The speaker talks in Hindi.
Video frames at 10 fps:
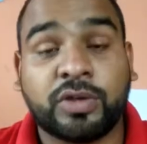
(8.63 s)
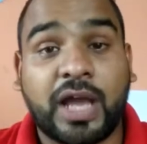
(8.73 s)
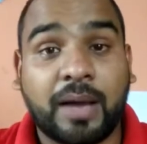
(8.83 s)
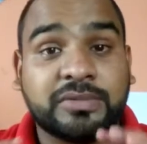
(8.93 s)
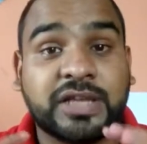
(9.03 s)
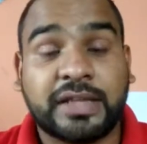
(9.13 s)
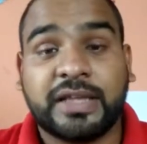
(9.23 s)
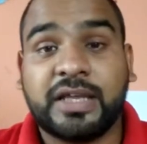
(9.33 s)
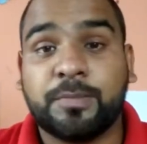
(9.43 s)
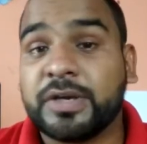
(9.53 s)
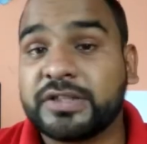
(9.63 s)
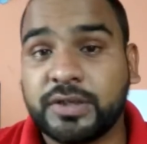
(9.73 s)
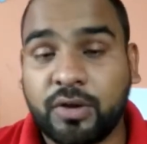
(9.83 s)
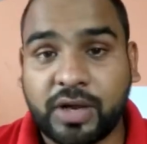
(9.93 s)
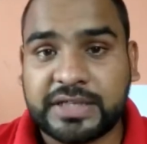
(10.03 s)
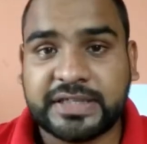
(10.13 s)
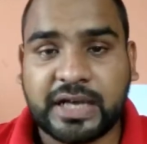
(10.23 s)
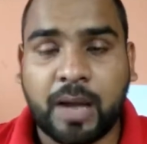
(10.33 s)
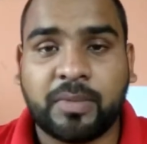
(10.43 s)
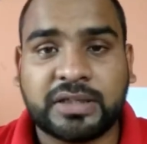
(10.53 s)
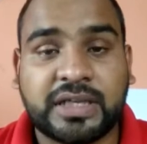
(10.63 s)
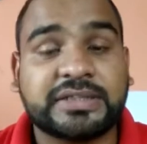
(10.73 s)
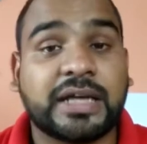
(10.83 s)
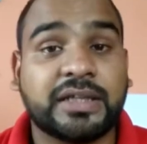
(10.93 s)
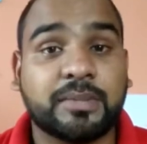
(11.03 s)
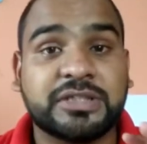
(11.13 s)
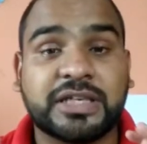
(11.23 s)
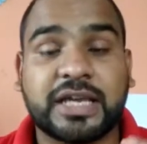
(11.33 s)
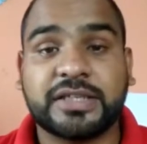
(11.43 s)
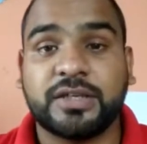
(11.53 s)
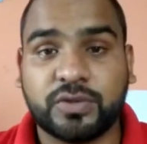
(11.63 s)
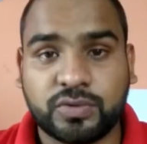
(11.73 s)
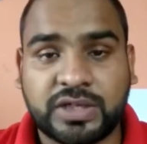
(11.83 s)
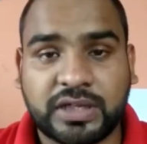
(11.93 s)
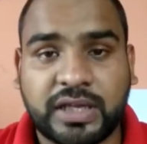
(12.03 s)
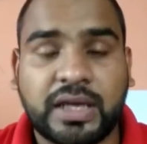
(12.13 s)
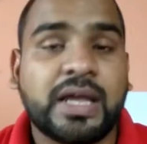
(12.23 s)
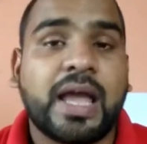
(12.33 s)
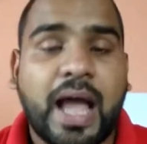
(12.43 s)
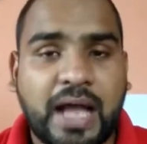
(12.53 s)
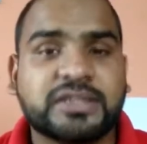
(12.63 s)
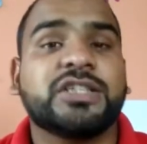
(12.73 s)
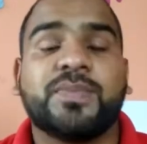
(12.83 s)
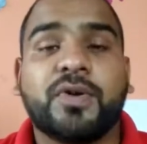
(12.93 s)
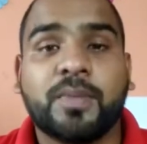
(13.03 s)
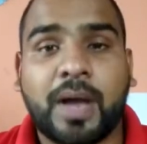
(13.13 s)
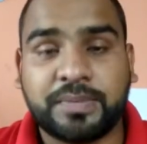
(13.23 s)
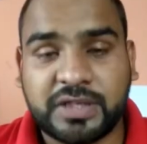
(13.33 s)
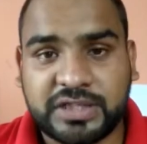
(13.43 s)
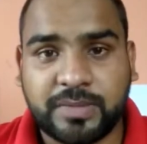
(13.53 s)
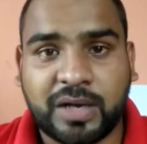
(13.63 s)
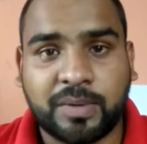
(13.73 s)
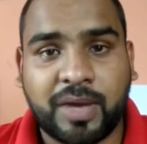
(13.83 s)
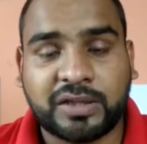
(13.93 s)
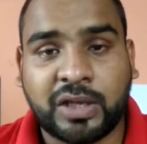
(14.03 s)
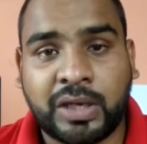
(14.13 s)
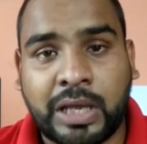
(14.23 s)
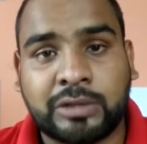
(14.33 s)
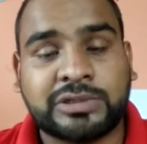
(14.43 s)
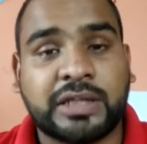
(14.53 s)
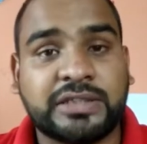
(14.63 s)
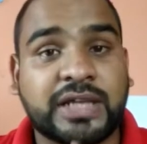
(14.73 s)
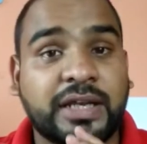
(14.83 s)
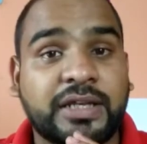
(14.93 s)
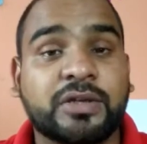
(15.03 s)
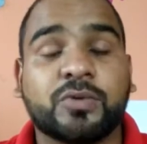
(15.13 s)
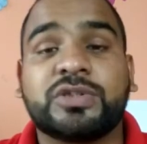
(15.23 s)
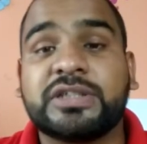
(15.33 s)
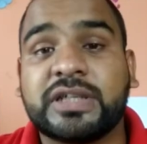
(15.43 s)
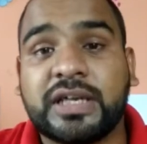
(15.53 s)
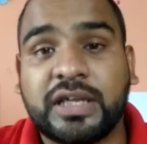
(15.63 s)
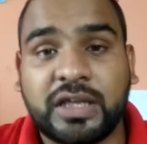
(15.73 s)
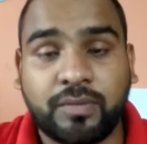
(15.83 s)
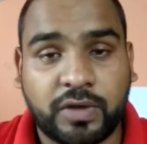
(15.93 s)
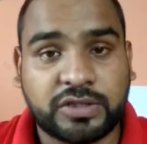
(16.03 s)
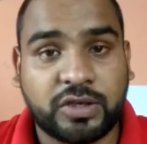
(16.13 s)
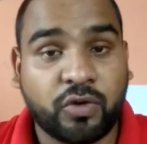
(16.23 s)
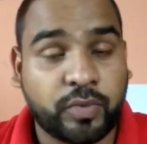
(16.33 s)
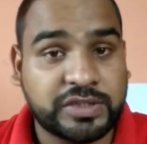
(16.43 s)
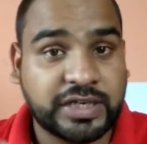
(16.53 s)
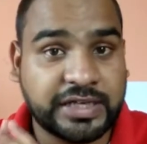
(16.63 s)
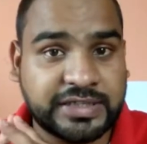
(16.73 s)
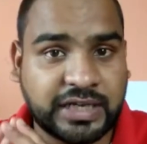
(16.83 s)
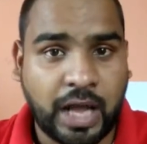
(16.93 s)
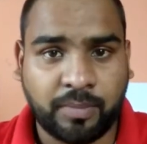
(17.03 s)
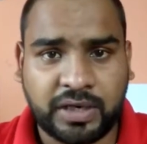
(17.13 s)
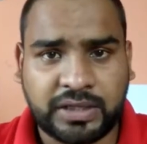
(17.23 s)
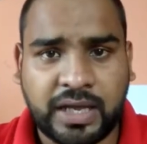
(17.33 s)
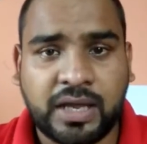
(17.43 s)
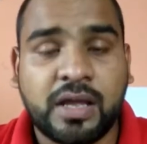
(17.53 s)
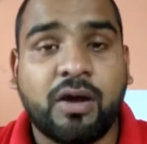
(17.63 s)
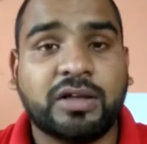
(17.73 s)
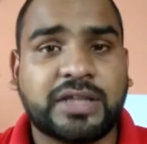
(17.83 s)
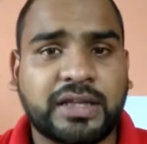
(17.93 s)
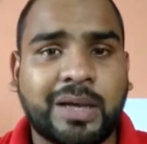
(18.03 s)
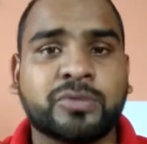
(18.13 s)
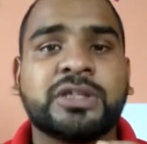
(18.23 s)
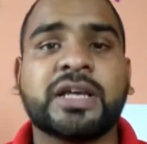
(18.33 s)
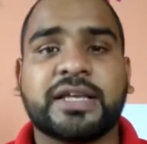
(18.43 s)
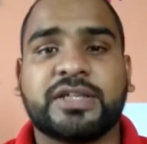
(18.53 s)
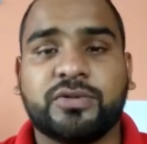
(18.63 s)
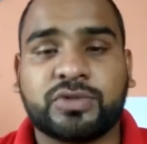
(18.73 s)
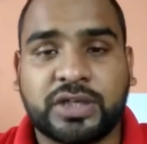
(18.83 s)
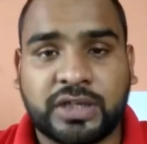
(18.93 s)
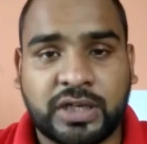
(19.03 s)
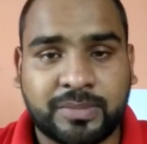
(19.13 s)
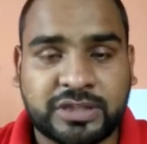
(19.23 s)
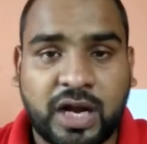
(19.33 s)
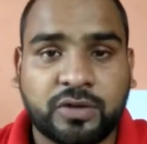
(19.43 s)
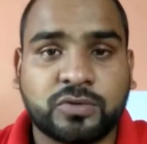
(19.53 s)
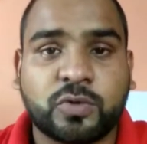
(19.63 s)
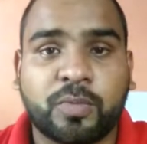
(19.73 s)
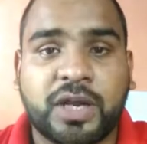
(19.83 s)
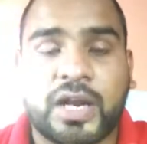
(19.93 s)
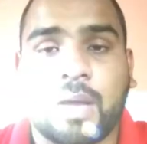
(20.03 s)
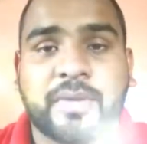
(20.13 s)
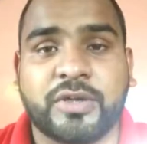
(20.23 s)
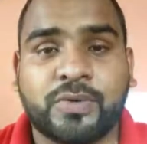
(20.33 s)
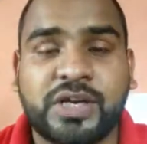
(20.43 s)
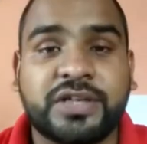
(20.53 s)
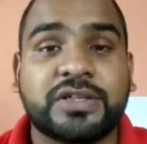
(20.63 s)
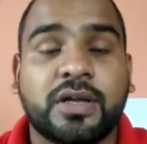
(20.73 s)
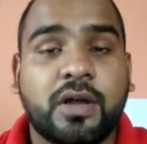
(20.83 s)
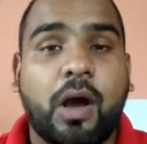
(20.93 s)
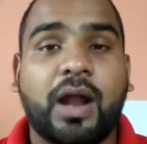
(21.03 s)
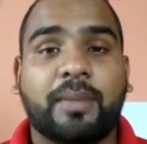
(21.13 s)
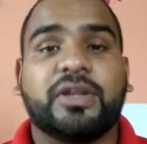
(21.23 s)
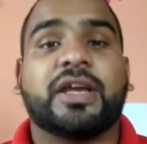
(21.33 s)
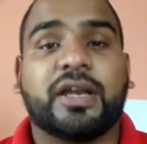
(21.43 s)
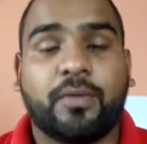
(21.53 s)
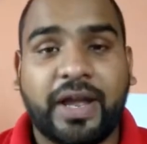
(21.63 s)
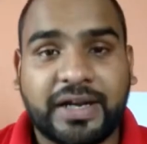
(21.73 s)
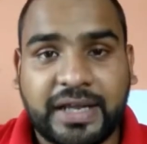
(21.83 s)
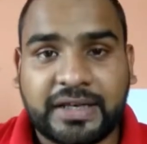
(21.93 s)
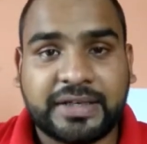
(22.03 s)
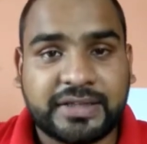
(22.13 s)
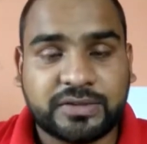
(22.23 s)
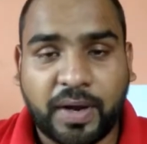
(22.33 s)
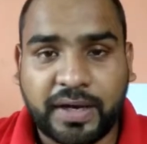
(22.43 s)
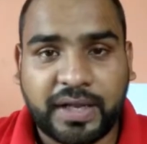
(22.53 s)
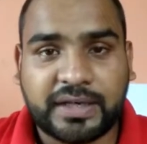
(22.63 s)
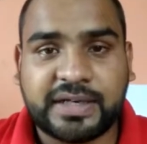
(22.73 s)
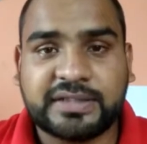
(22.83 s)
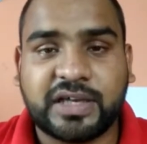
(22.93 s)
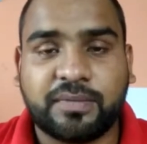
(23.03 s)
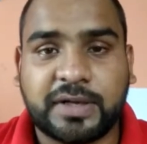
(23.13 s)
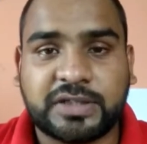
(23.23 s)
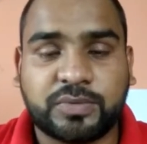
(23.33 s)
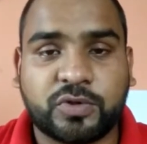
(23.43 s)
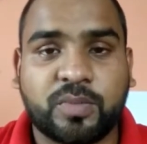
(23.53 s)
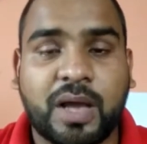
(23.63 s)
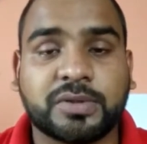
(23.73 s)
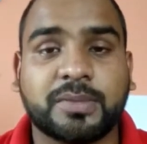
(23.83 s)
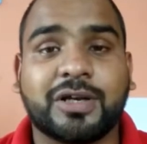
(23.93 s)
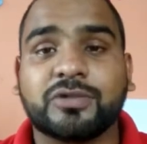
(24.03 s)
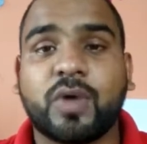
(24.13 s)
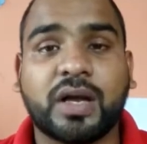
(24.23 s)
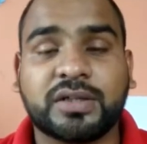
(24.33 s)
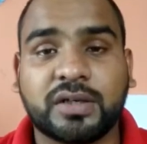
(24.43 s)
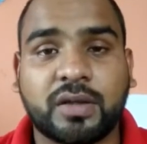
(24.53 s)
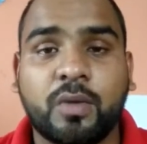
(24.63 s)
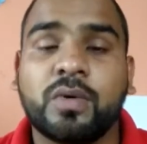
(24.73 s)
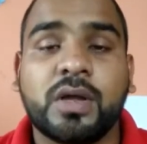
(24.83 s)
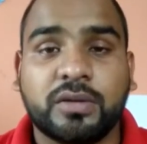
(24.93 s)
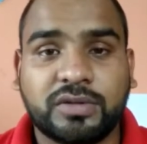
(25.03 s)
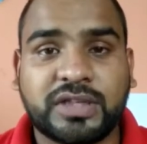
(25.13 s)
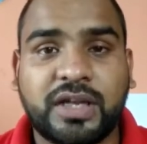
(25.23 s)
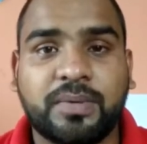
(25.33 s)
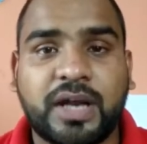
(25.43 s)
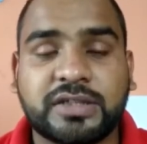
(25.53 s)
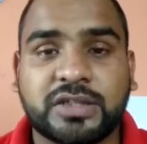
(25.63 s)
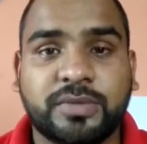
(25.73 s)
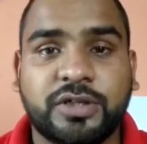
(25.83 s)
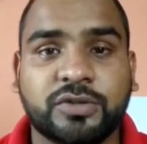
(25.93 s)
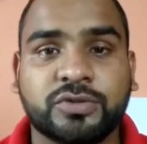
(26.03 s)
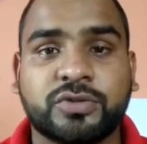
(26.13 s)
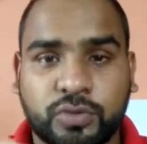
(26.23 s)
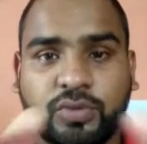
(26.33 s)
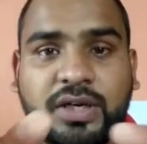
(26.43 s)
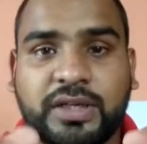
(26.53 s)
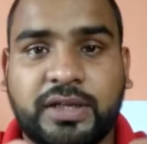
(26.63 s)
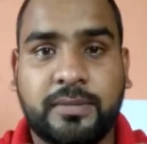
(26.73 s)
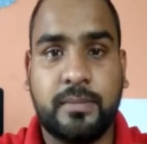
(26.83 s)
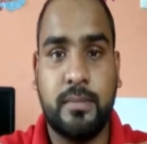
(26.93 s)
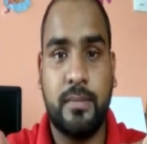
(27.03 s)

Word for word: तो क्या आप जानते हैं कि फेस अनलॉक कैसे काम करता है साथ ही हम इसे कैसे यूज करते हैं आज की इस वीडियो में आपसे इसी बारे में बात करने वाला हूँ साथ ही जानने की कोशिश करेंगे कि फेस अनलॉक फीचर कैसे काम करता है और साथ ही हम उसे कैसे यूज करते हैं नमस्कार दोस्तों मेरा नाम है योगेश और आप देख रहे हैं वाई के टेक्निकल्स वाई के टेक्निकल्स के फ्रेश एपिसोड में आप सभी का स्वागत करता हूँ तो चलिए फिर आज की वीडियो शुरू करते हैं